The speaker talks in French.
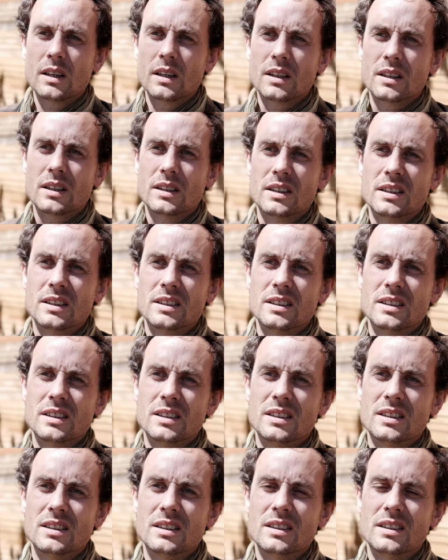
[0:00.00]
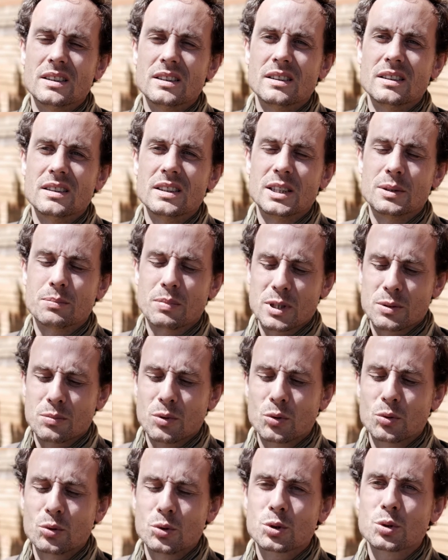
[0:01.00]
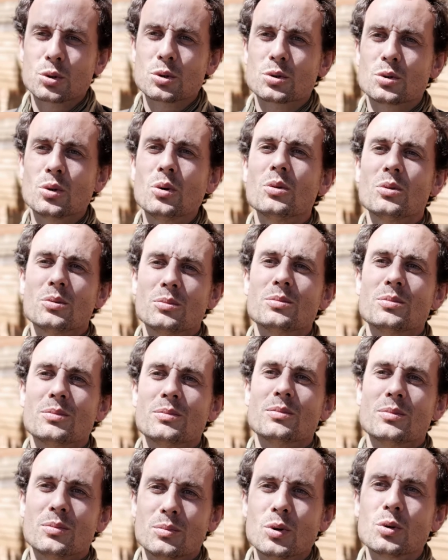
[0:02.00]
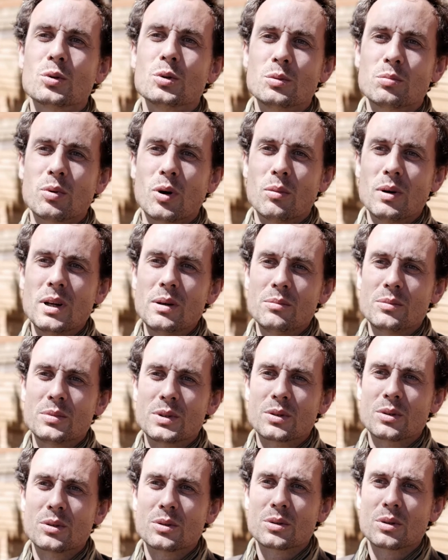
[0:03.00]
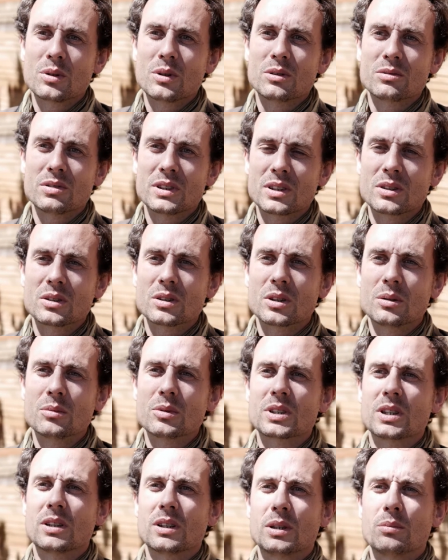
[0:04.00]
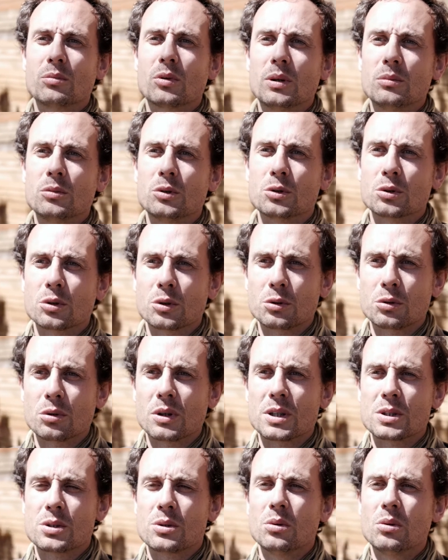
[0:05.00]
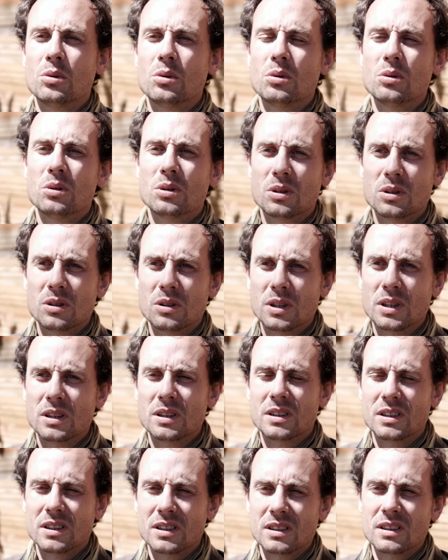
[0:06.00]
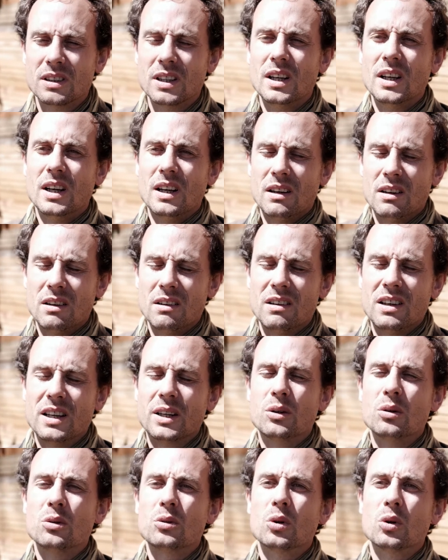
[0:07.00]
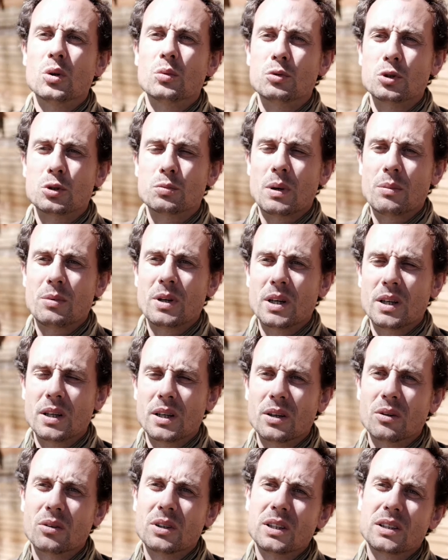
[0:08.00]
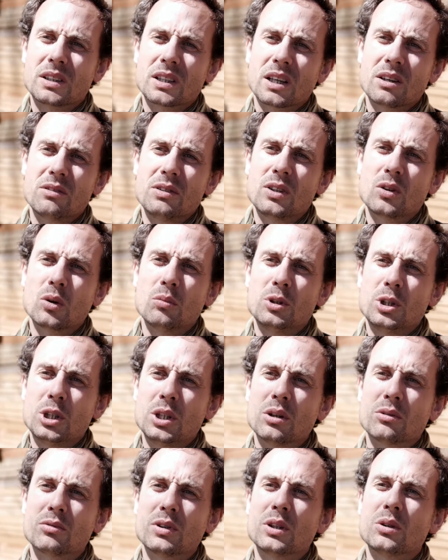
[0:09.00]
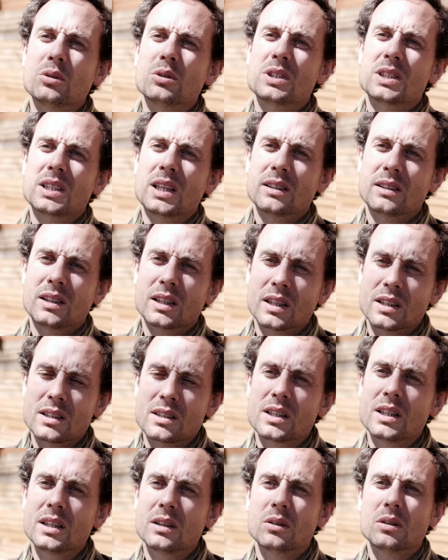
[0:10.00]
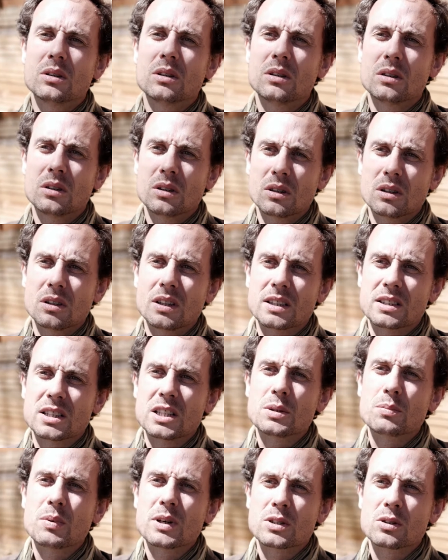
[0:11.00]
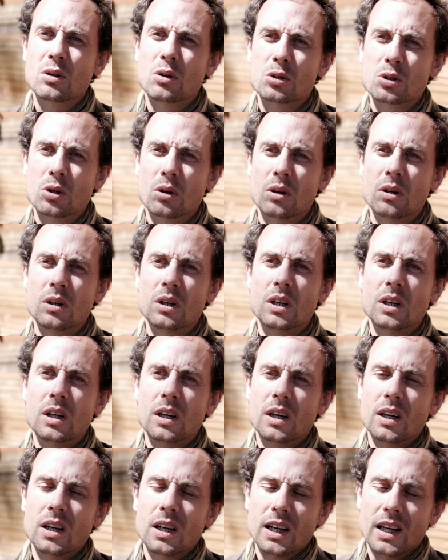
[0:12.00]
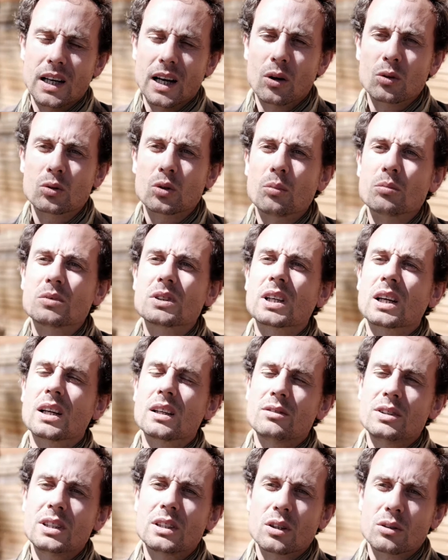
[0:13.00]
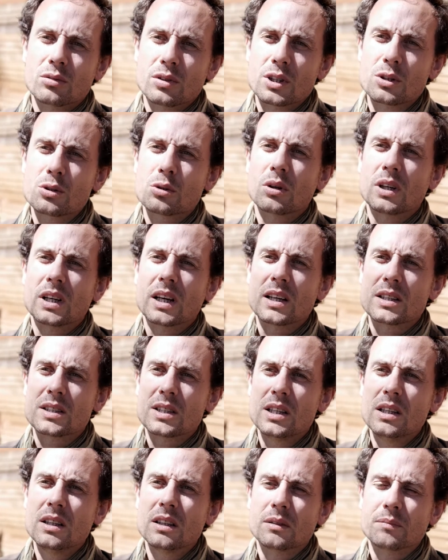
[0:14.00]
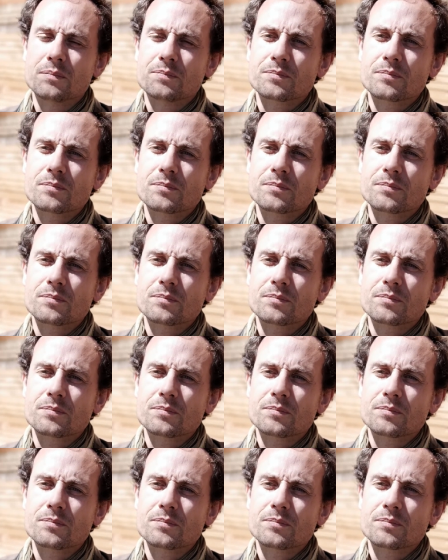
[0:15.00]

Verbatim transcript: euh, il se passe beaucoup de choses, dont beaucoup de problèmes, puisque le sol en fait commence à avoir des problèmes de structuration, les cultures ne poussent pas bien, et on est très vite obligé en fait de s'intéresser à ce qui se passe dans le sol. Et là, on tombe très vite en fait sur les racines.